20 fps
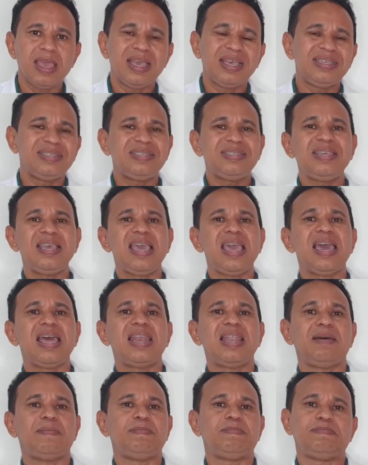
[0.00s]
se
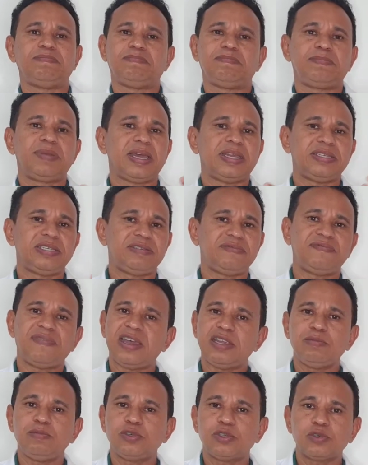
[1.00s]
ela
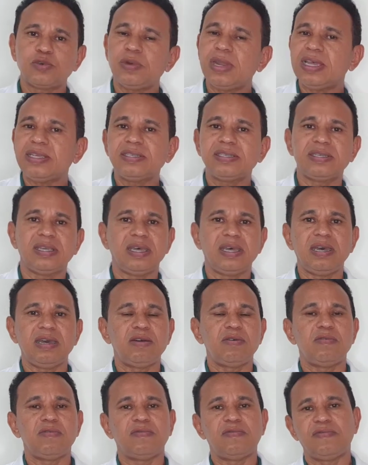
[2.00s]
faz
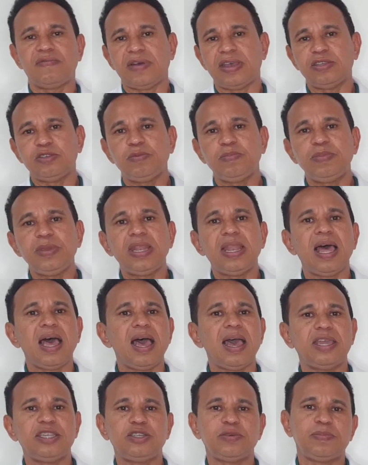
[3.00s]
musculação, faz um
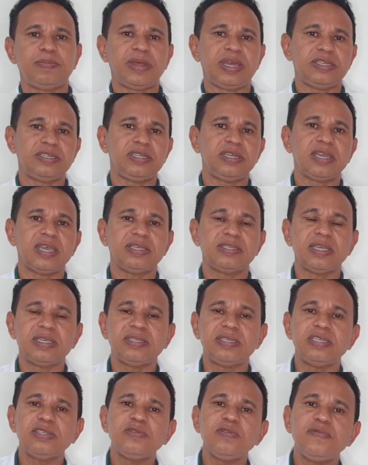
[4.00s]
pilate, pratica
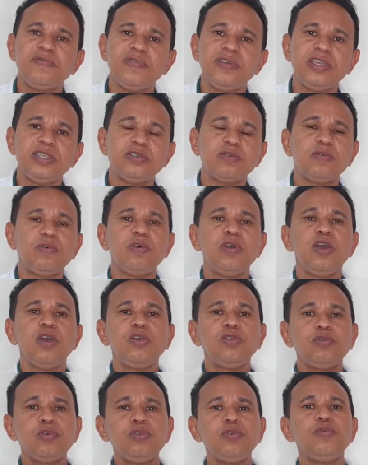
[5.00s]
exercício físico,
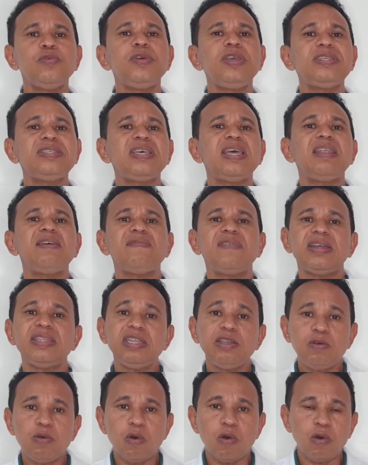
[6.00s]
tudo isso é
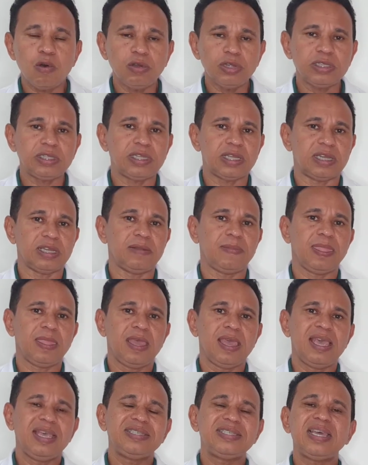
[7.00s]
levado em conta.
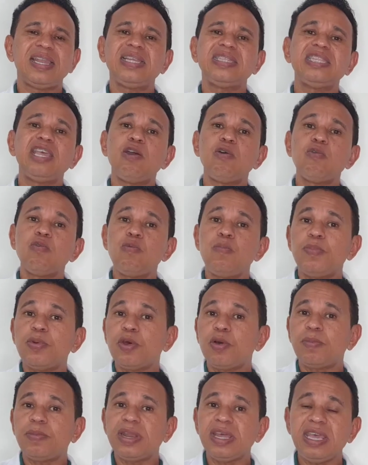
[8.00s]
Se ela tem algum
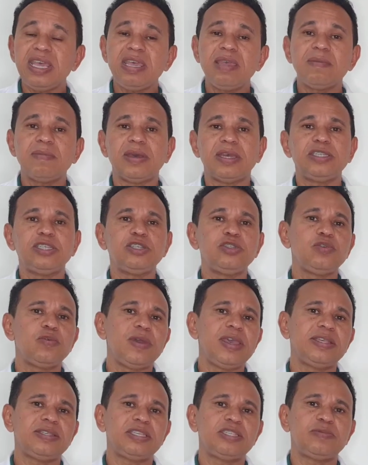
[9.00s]
problema de
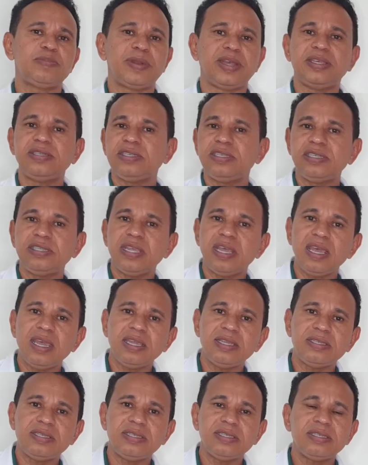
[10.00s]
doenças
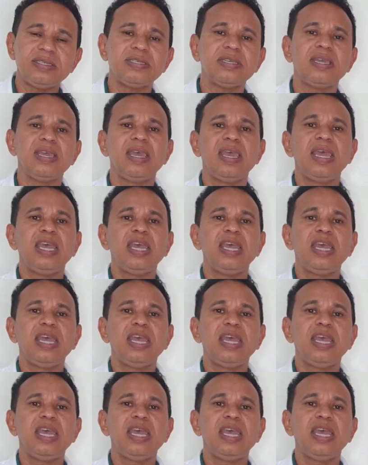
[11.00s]
pré-existentes,